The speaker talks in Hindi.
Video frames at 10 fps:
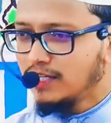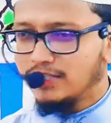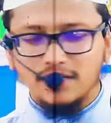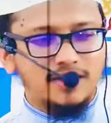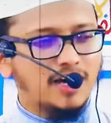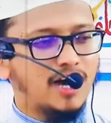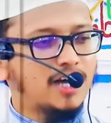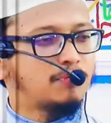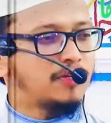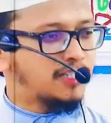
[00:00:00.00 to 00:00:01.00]
जिनके
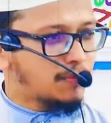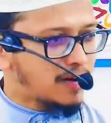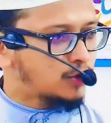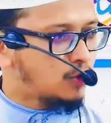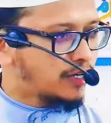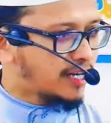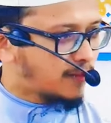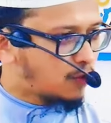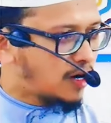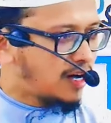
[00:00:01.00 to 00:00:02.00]
हाथ में जमातों के
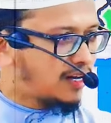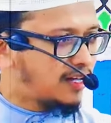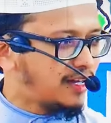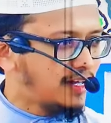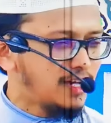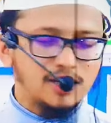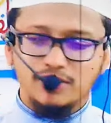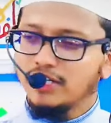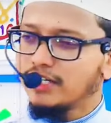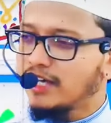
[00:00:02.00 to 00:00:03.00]
अमवाल हैं
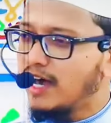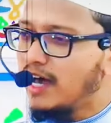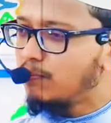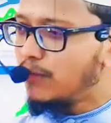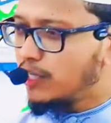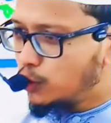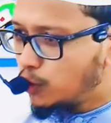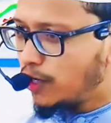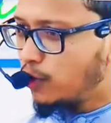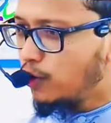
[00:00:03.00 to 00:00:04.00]
जिनके हाथ में
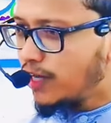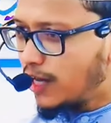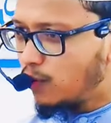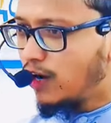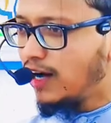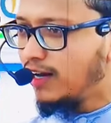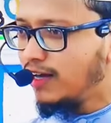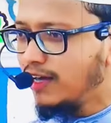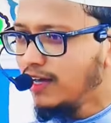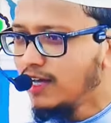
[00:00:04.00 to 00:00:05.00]
अंजुमनों के अमवाल
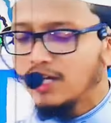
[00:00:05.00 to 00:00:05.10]
हैं